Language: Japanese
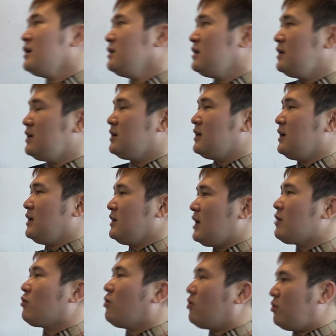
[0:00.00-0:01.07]
に、えー、な
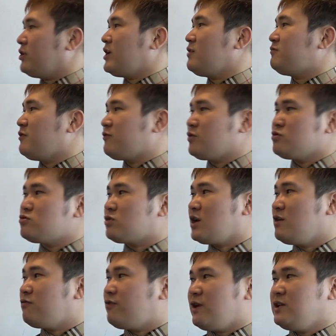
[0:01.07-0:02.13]
る方法、伝説の受
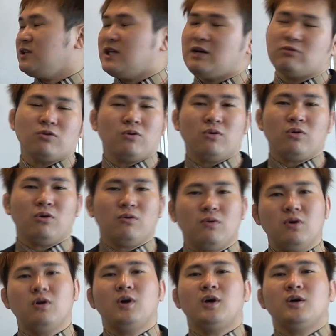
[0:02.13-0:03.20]
験生になる方
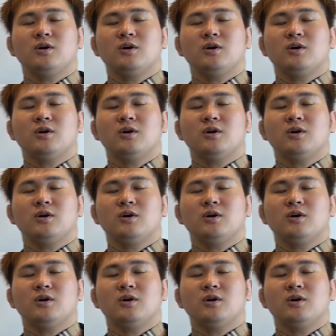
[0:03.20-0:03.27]
法を